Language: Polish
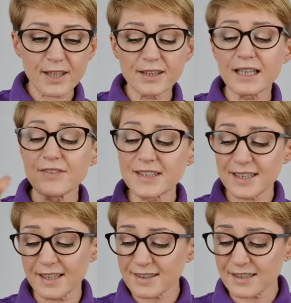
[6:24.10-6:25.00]
Tak więc
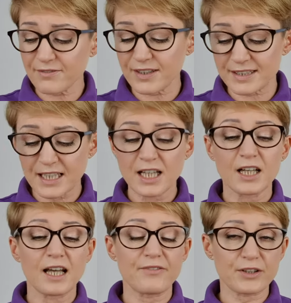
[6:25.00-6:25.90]
zachęcam Was
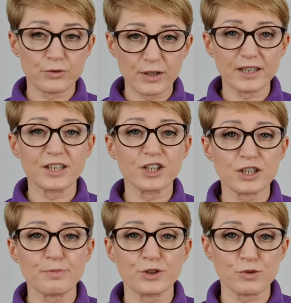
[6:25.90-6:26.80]
ewentualnie,
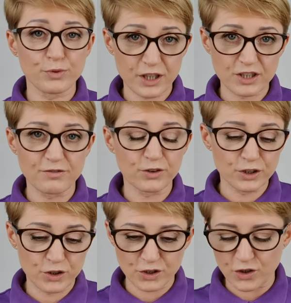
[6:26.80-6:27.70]
jeśli potrzebujecie wody,
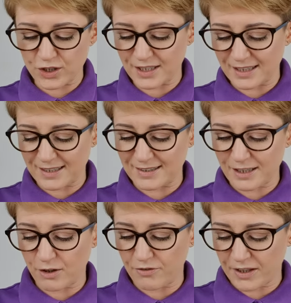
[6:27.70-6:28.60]
do skorzystania z
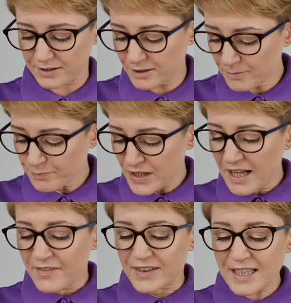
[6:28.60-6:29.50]
tej oferty.
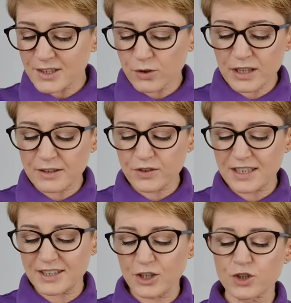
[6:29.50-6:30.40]
Na stronie
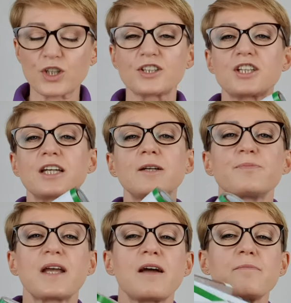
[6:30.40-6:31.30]
23
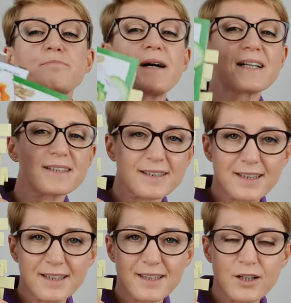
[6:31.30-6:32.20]

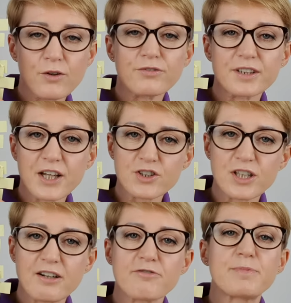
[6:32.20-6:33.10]
maski Love
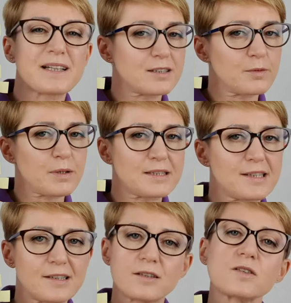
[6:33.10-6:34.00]
Nature w bardzo dobrej
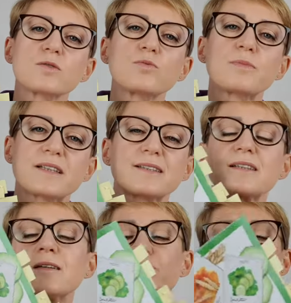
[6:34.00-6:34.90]
cenie. To są
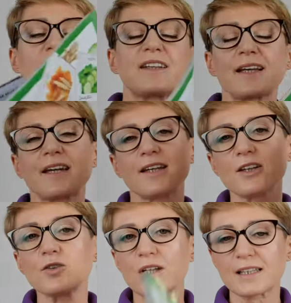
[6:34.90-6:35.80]
maski takie
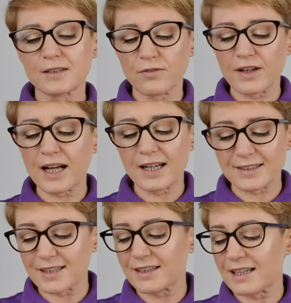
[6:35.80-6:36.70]
jednorazowe, ale
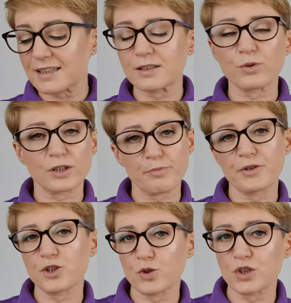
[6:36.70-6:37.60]
cena złoty
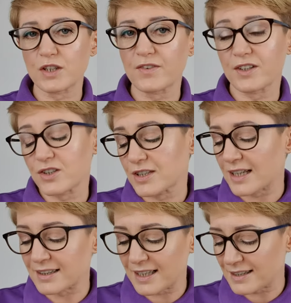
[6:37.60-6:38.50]
59
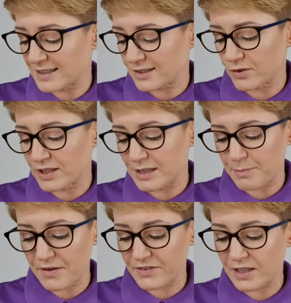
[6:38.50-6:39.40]
jak dla nas to jest
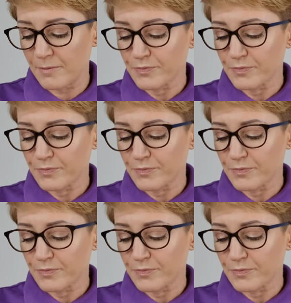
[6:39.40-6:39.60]
naprawdę